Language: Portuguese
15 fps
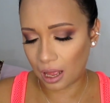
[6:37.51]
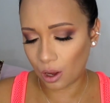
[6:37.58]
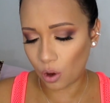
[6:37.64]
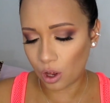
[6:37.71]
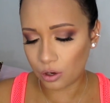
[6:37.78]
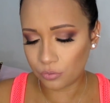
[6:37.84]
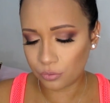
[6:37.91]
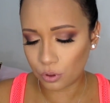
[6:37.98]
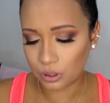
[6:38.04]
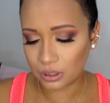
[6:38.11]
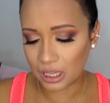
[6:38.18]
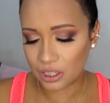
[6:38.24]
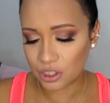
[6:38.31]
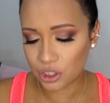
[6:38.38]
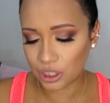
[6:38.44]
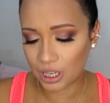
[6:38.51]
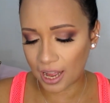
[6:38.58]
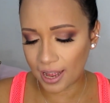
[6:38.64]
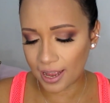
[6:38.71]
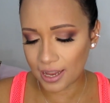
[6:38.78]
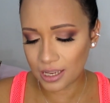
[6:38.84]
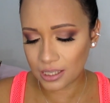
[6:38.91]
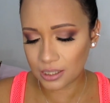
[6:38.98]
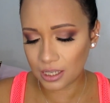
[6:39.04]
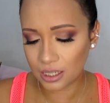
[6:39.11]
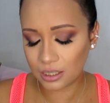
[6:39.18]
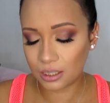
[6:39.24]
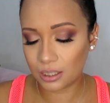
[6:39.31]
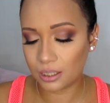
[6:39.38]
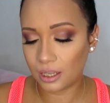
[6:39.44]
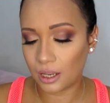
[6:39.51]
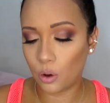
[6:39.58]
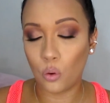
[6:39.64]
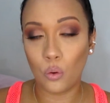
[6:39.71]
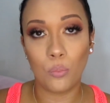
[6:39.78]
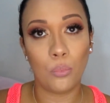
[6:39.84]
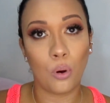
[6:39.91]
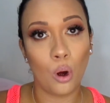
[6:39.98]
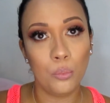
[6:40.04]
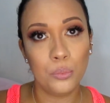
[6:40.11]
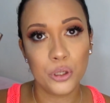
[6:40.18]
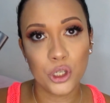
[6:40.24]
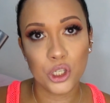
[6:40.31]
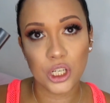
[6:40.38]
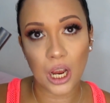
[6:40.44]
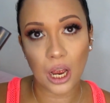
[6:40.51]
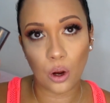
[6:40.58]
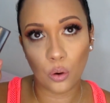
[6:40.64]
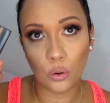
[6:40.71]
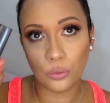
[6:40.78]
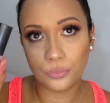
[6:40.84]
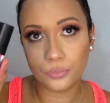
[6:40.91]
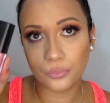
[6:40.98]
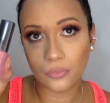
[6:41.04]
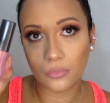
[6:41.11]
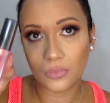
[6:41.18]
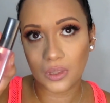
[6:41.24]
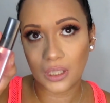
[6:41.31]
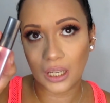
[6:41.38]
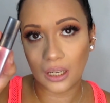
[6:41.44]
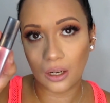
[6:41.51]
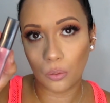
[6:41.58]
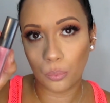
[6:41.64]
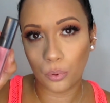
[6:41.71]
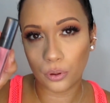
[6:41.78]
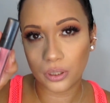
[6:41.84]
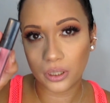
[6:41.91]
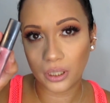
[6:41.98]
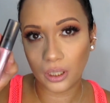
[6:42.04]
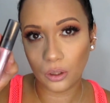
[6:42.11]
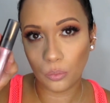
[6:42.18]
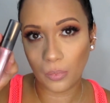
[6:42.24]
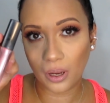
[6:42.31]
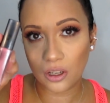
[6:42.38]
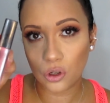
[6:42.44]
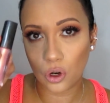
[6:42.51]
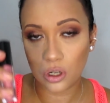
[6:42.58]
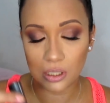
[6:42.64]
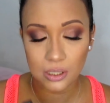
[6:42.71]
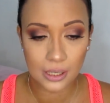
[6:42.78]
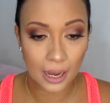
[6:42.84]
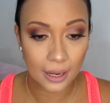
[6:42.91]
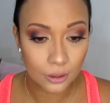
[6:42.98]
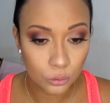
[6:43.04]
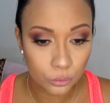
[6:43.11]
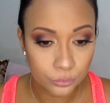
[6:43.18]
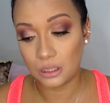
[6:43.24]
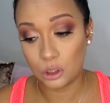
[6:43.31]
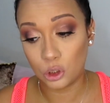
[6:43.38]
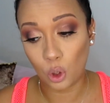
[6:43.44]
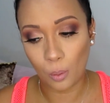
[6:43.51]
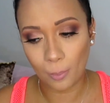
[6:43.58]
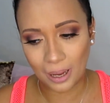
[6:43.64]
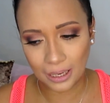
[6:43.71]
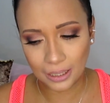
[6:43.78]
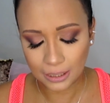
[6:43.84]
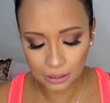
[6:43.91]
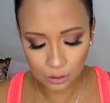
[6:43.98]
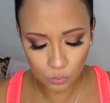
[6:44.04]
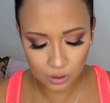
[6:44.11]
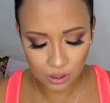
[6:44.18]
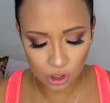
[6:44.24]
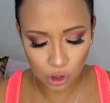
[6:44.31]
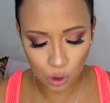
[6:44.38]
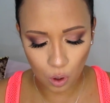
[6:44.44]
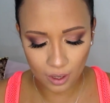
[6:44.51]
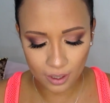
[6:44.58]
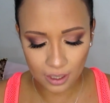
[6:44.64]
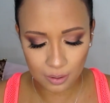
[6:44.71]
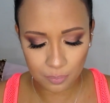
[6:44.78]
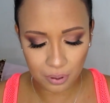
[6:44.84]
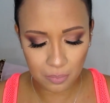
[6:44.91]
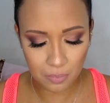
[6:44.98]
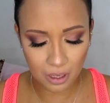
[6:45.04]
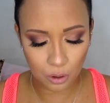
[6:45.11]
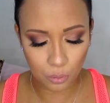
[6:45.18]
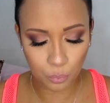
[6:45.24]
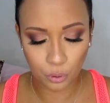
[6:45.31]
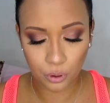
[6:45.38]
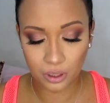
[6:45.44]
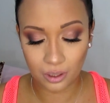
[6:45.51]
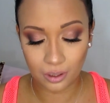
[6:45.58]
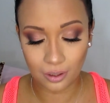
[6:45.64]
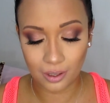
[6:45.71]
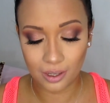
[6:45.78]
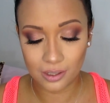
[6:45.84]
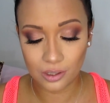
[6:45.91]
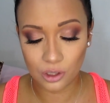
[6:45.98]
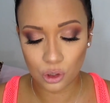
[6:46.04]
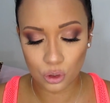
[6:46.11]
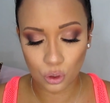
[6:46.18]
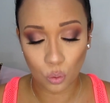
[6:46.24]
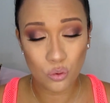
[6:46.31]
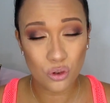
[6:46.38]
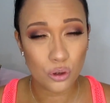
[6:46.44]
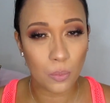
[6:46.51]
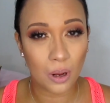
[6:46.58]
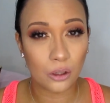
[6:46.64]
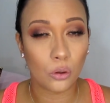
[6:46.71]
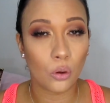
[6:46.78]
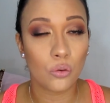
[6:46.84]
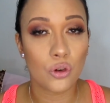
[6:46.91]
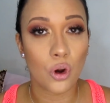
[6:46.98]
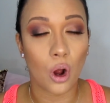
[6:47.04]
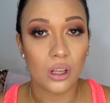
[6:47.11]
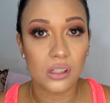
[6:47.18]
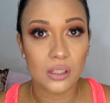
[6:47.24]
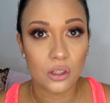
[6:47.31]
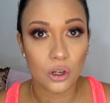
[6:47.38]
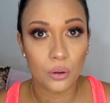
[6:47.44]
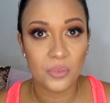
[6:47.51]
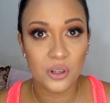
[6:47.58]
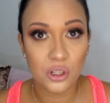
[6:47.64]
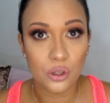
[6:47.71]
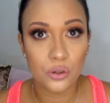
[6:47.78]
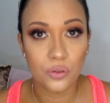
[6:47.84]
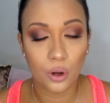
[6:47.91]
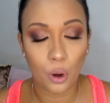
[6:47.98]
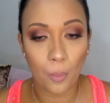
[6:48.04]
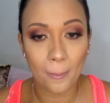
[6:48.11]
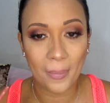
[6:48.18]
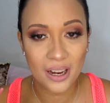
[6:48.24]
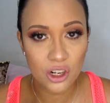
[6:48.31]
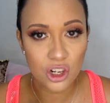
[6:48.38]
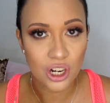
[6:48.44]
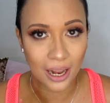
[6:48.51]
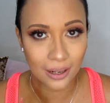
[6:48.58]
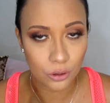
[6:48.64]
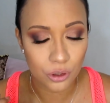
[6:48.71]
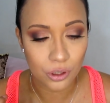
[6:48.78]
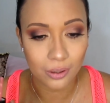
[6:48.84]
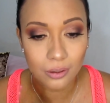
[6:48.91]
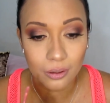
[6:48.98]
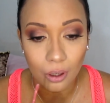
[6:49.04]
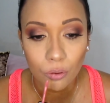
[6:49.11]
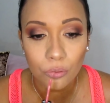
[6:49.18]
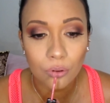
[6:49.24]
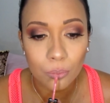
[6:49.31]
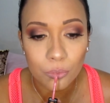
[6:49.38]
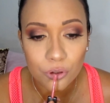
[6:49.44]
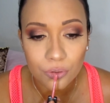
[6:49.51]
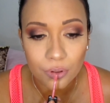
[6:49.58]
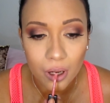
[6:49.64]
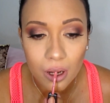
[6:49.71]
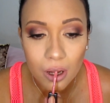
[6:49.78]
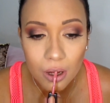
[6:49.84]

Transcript: Agora eu vou testar esse daqui, que é o Bombshell que ele é um pouquinho mais rosado. Tomara que ele não seja igual aquele primeiro, porque esses tons de batons rosas geralmente eles ficam manchados, né? Então vamos ver.